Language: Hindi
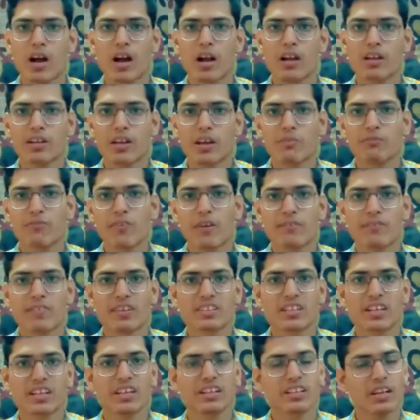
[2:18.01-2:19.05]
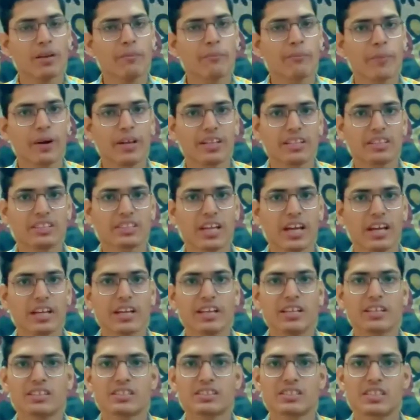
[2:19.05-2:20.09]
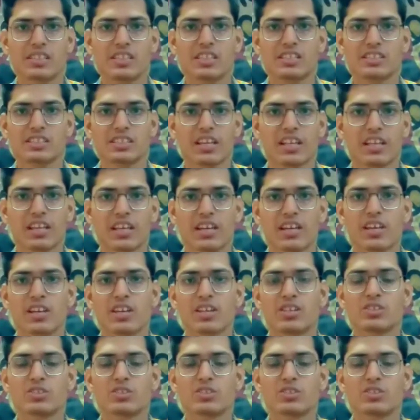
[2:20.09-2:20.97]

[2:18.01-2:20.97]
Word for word: ऑल टाइम फेवरेट कैरेक्टर बन ही जाएगा इस सीरीज़ के लिए